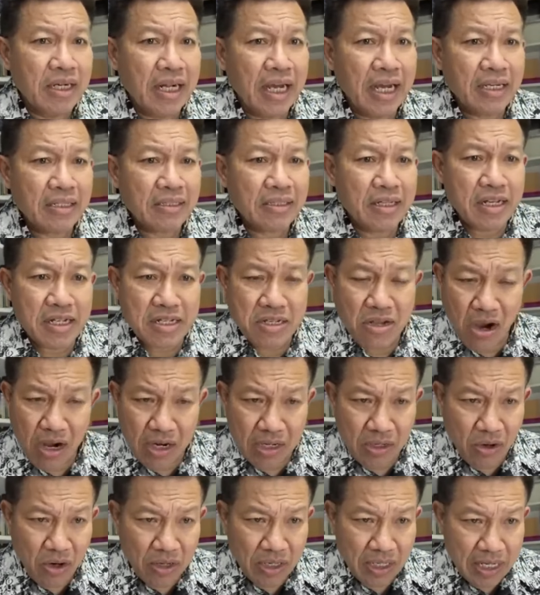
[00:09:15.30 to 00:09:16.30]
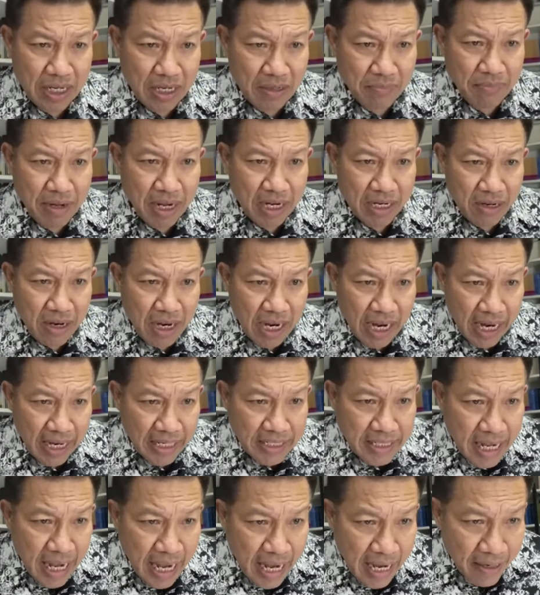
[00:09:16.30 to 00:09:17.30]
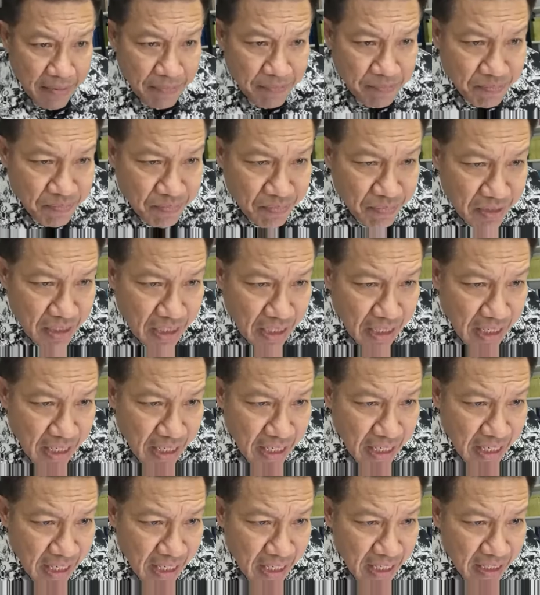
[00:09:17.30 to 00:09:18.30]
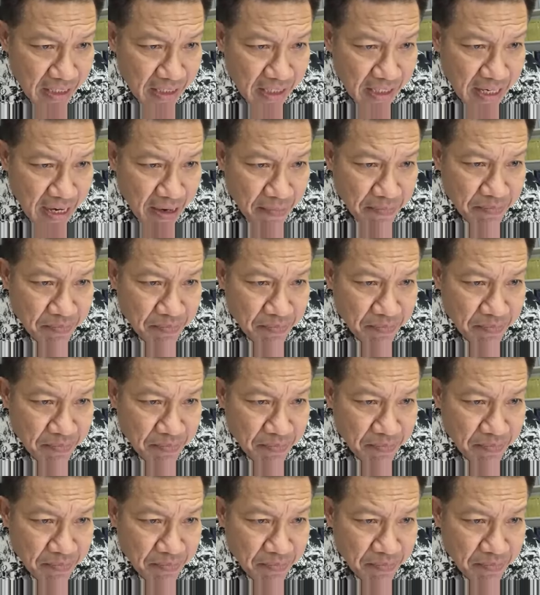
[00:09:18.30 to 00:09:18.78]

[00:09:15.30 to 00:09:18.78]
นะที่จอดรถแม่งก็หายากนะครั